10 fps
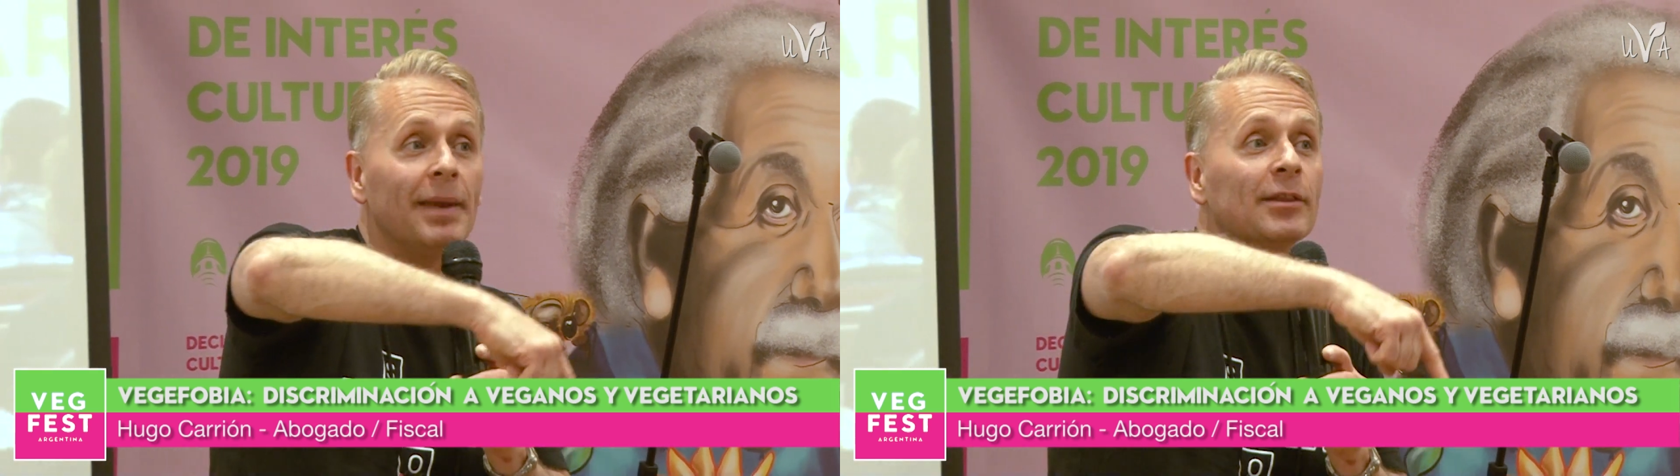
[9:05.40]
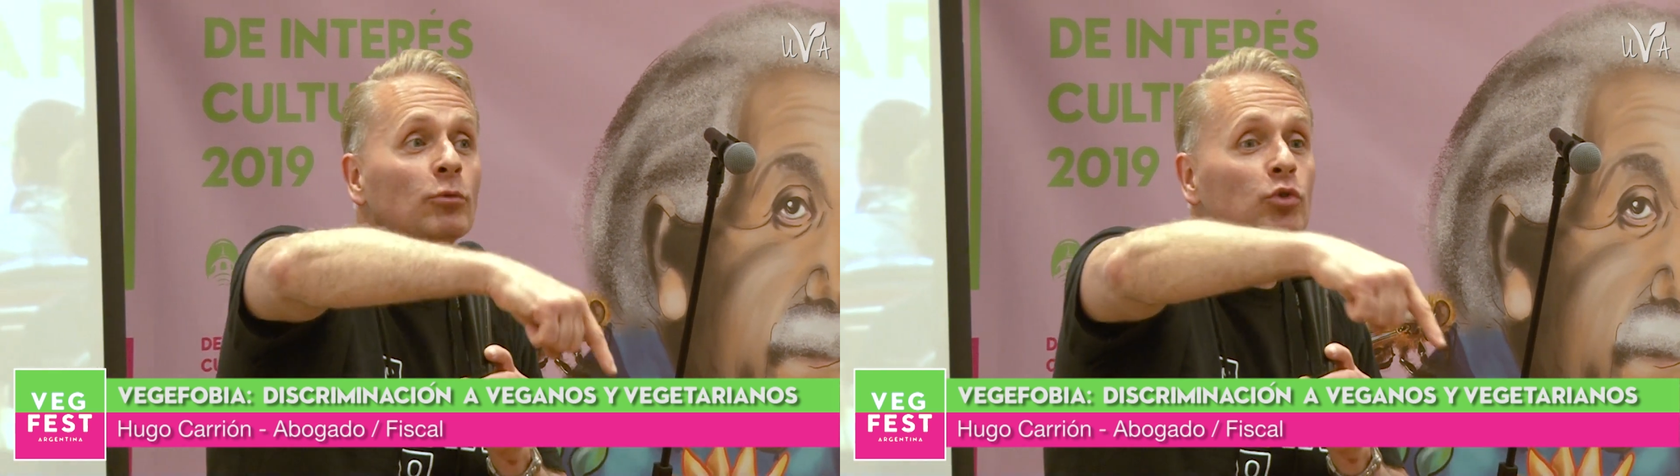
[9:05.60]

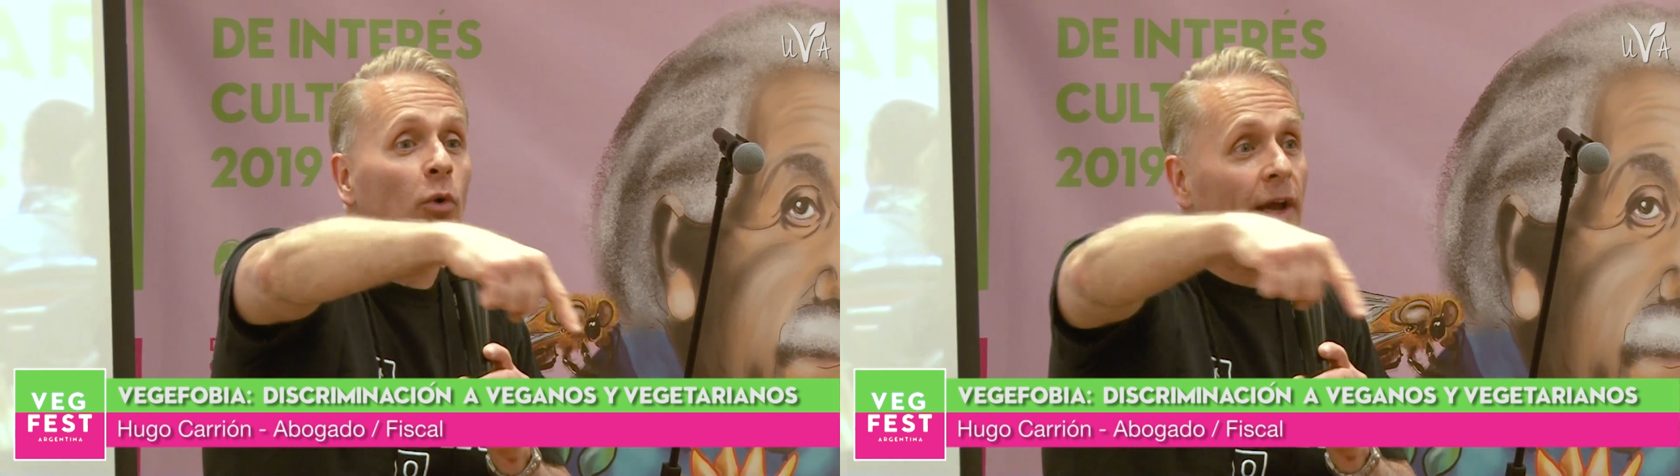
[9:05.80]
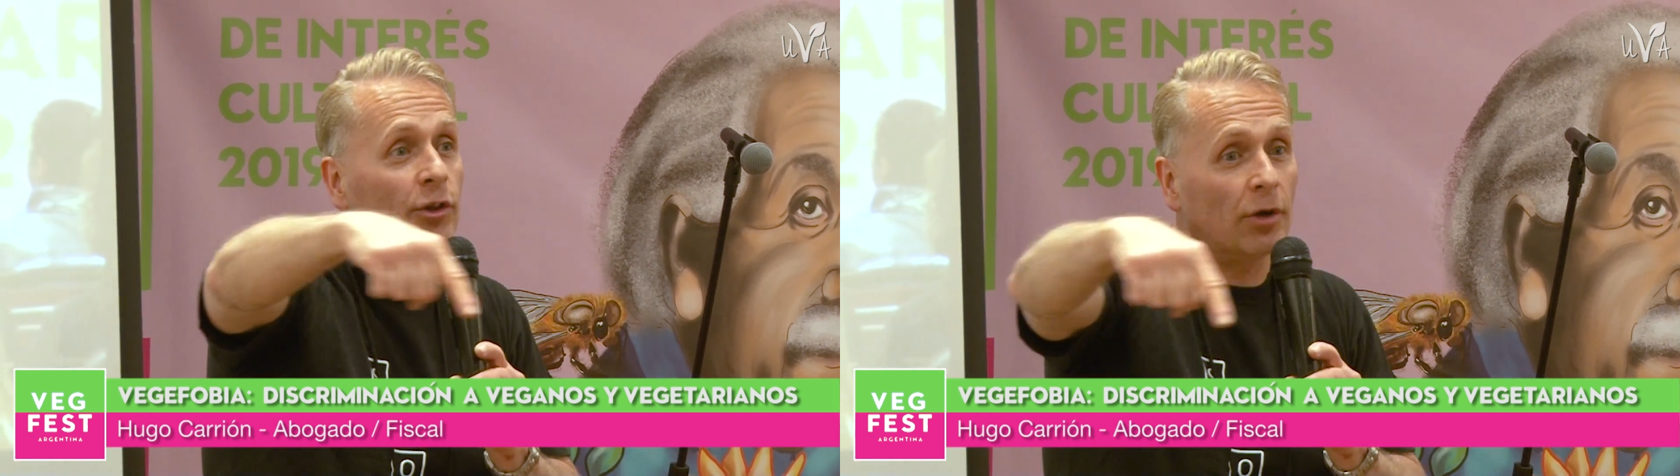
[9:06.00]
mete un
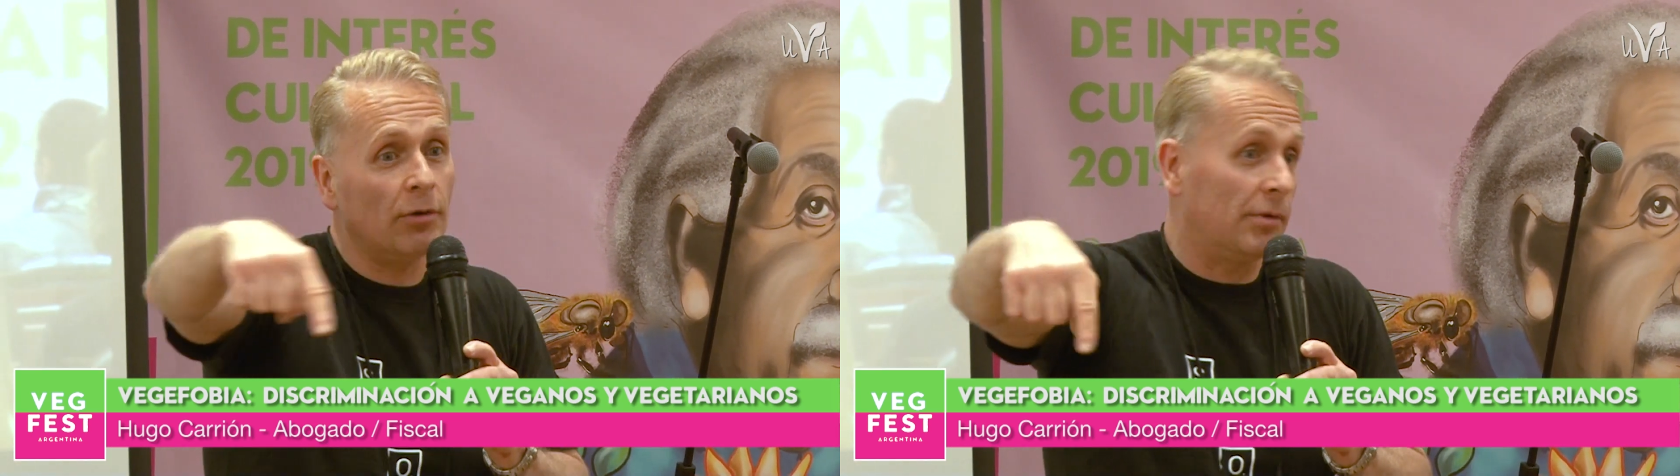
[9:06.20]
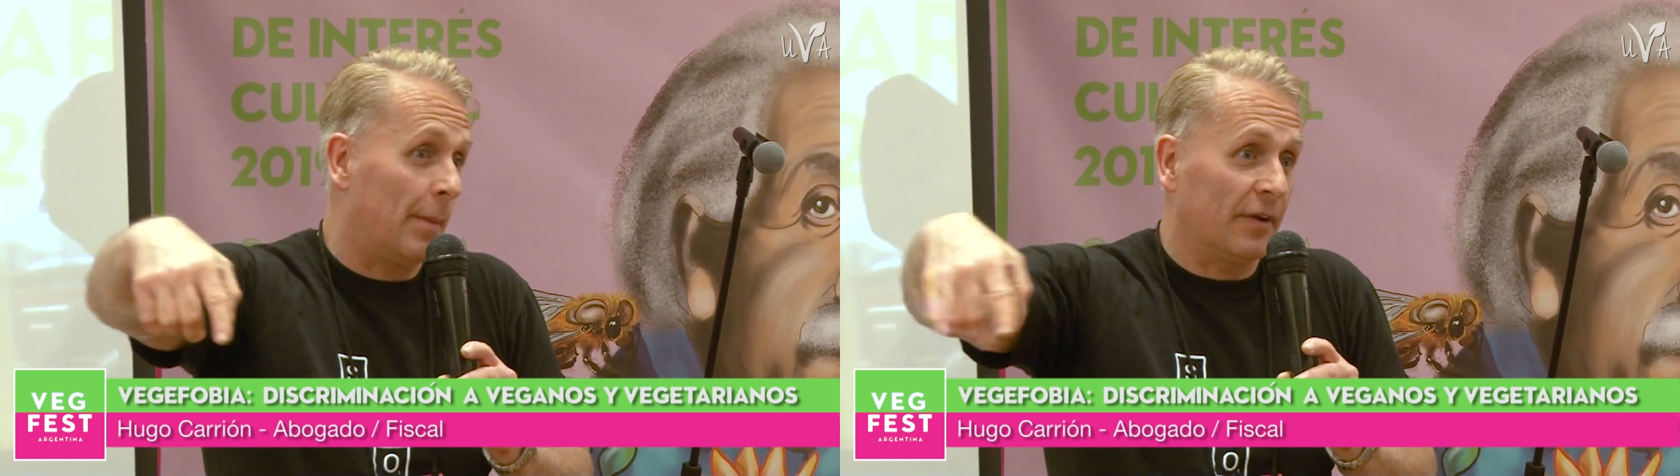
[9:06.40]

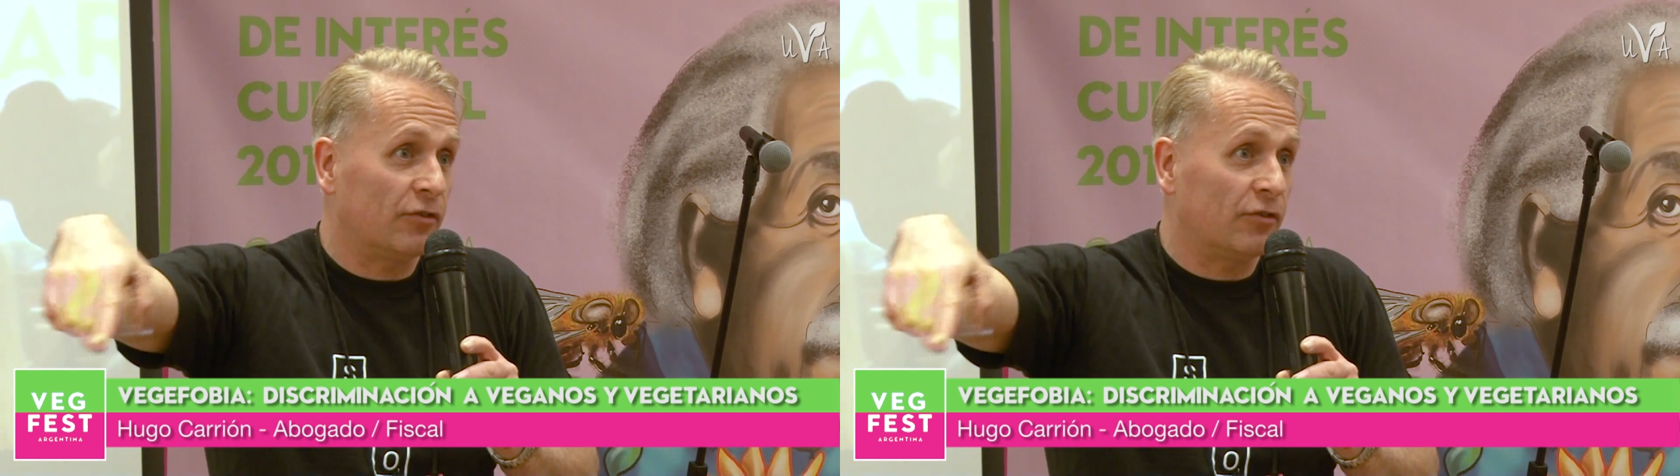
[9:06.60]
sujeto, una